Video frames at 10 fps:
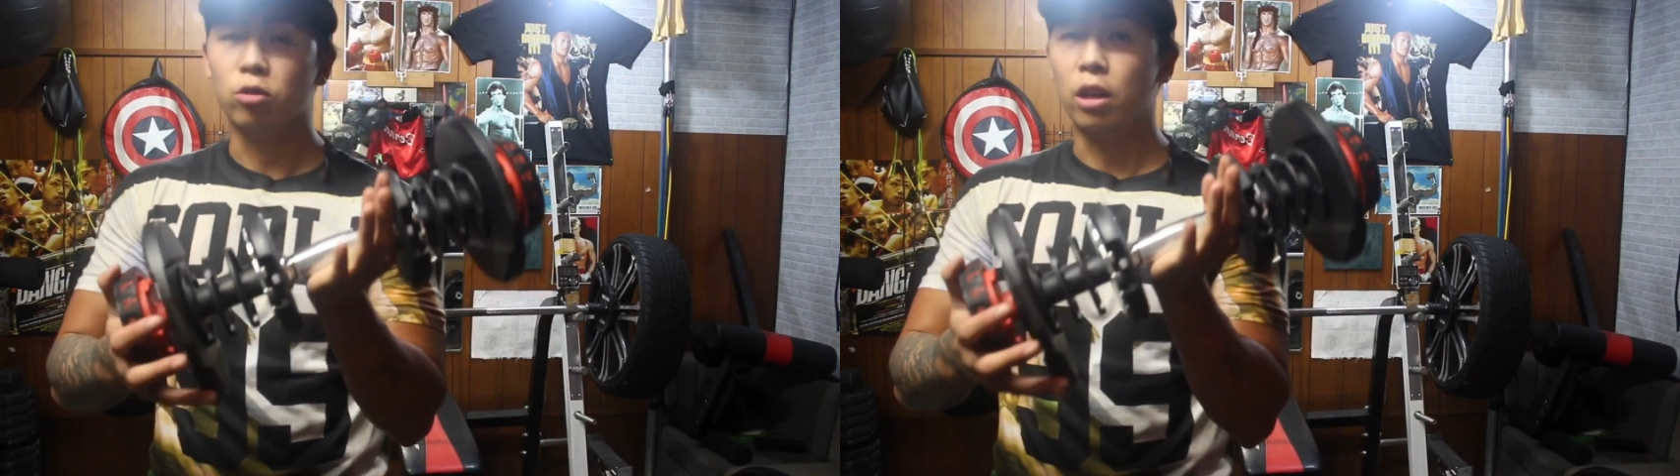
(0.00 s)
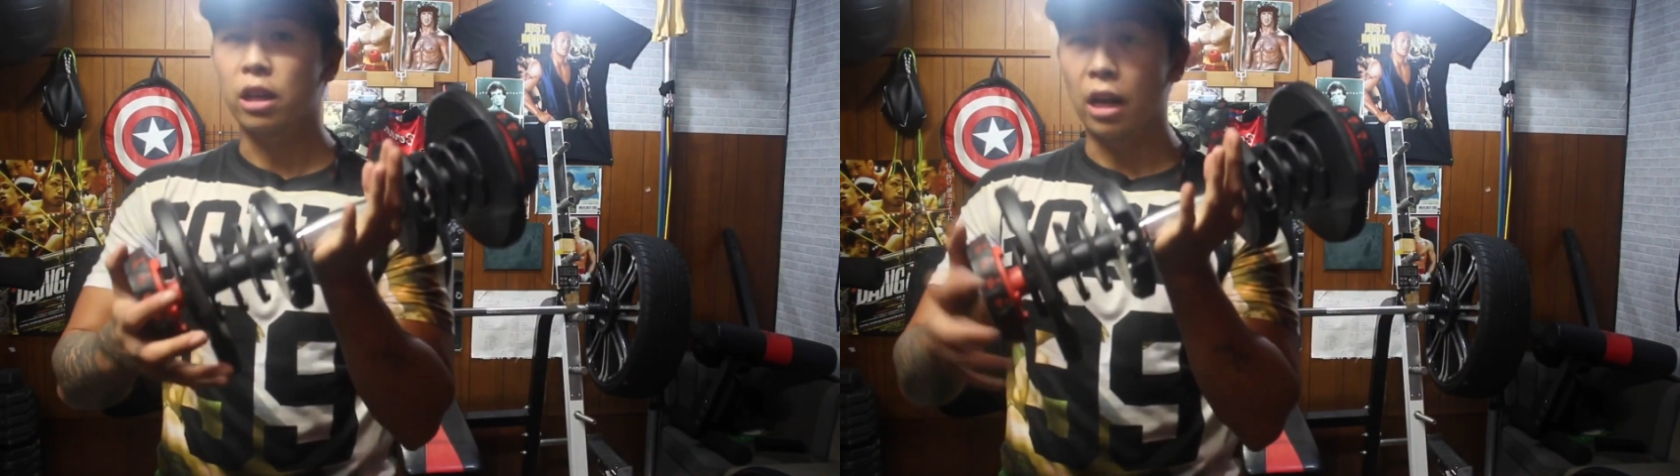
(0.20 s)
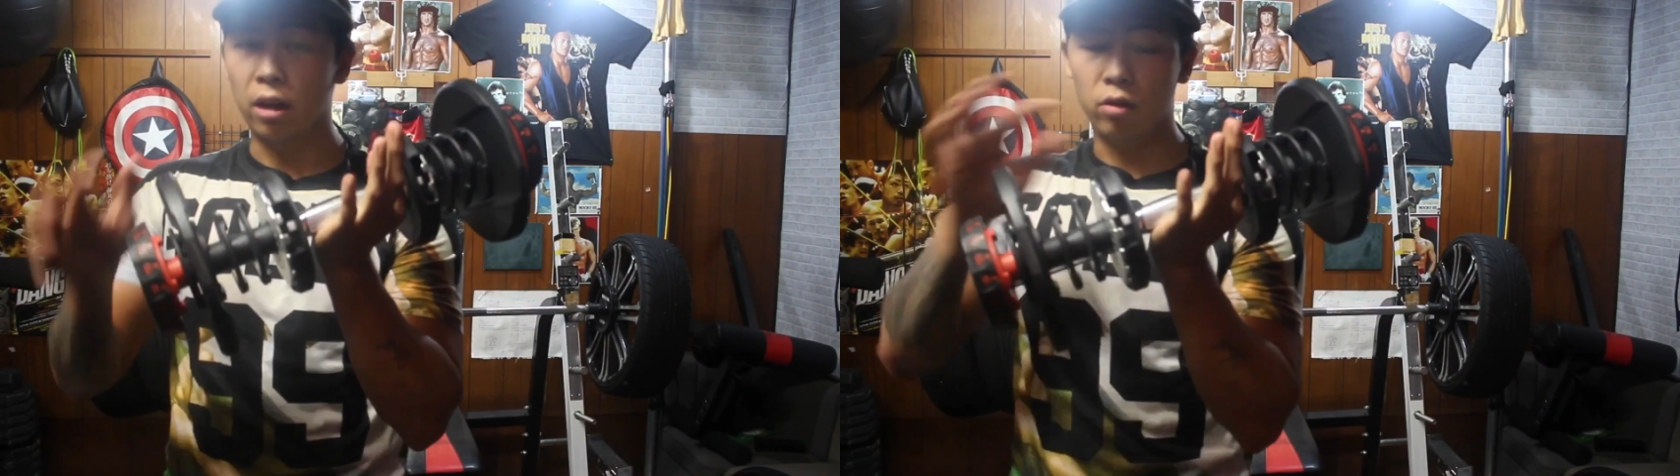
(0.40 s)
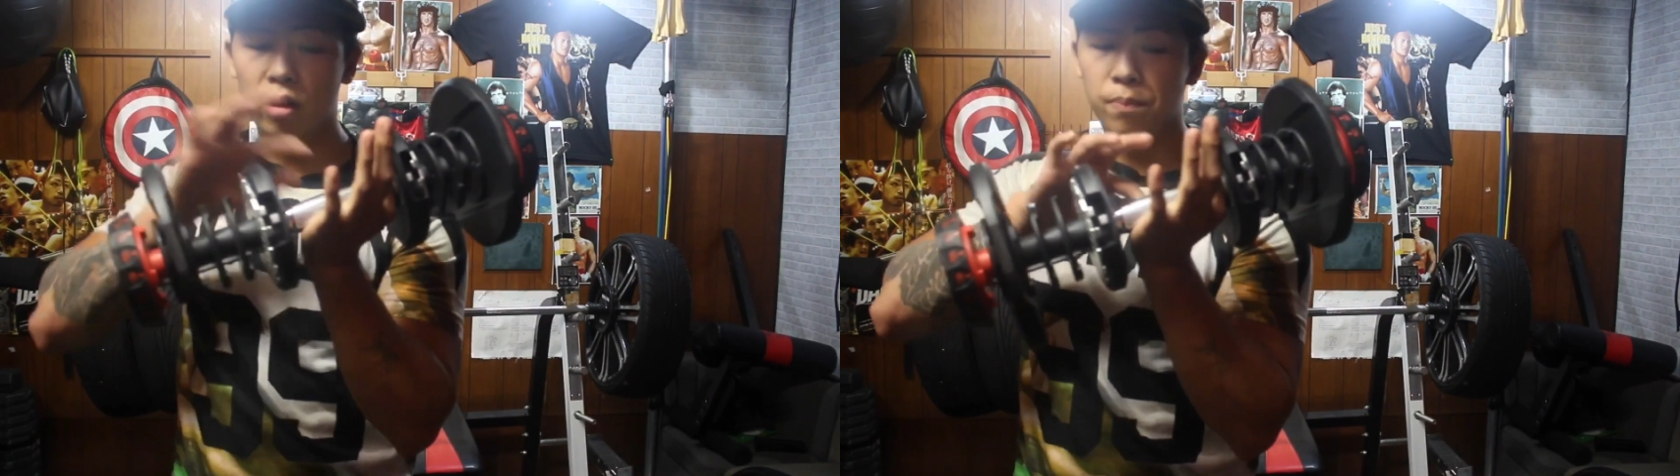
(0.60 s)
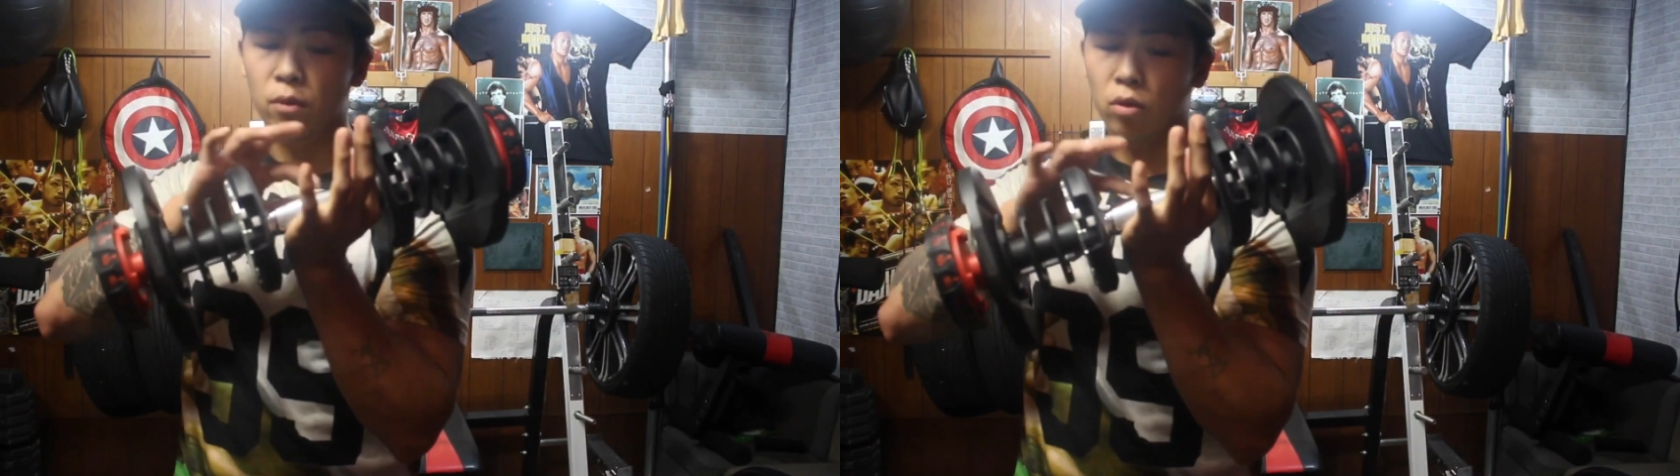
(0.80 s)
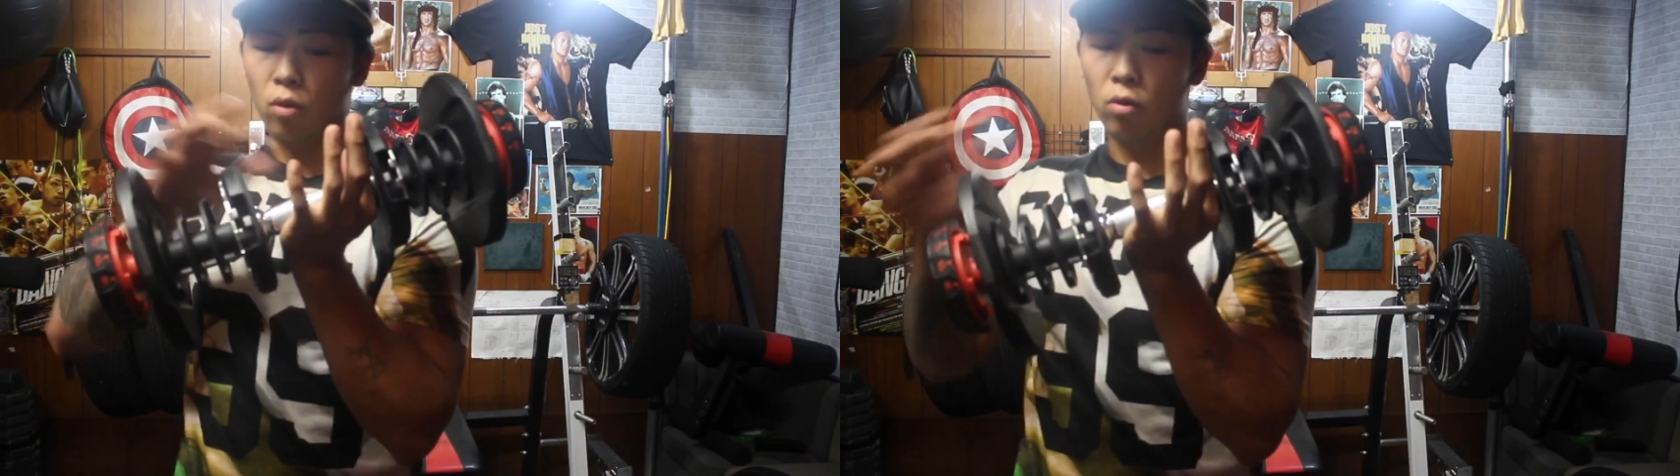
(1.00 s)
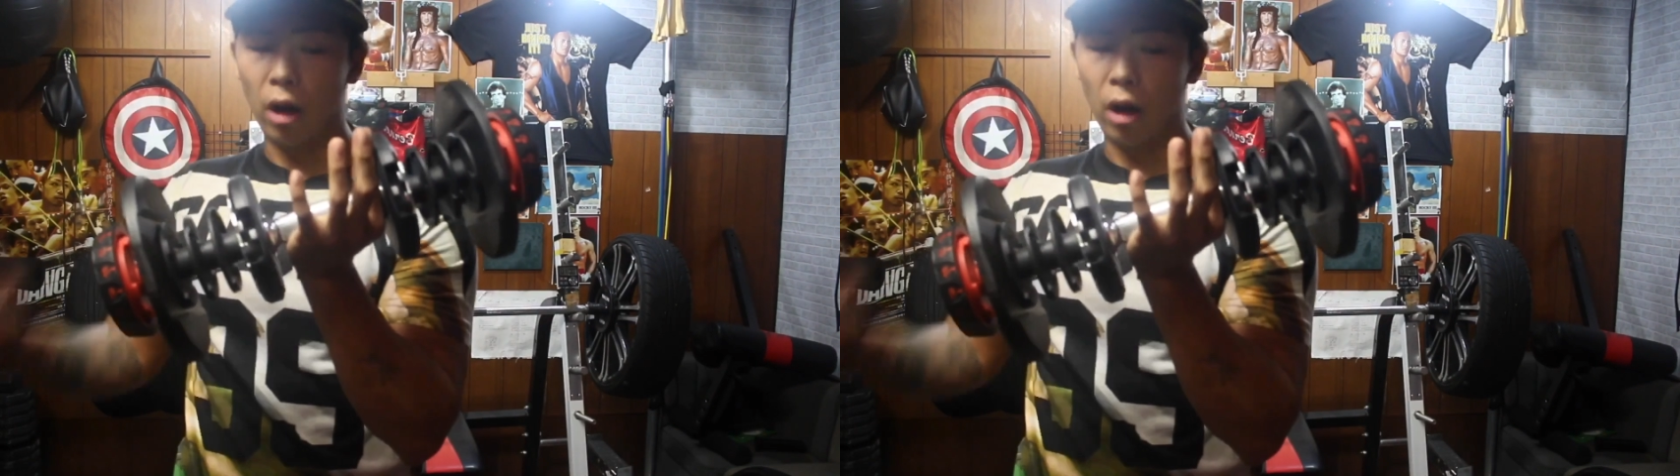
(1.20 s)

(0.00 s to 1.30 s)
状的なグリップのとこ